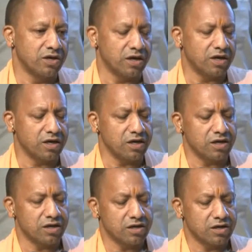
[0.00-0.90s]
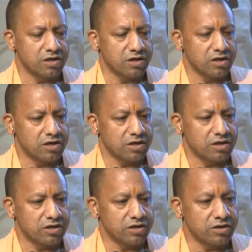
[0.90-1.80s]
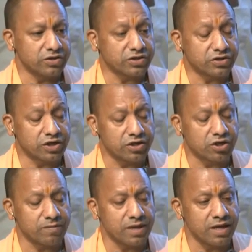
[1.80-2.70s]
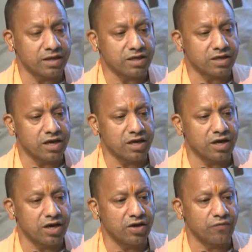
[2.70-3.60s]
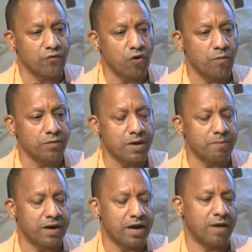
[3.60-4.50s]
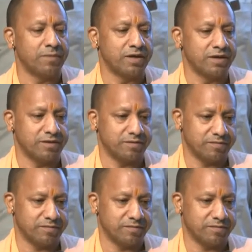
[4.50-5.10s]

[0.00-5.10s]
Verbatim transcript: यह इस क्षेत्र में किए गए रिफॉर्म के परिणाम हैं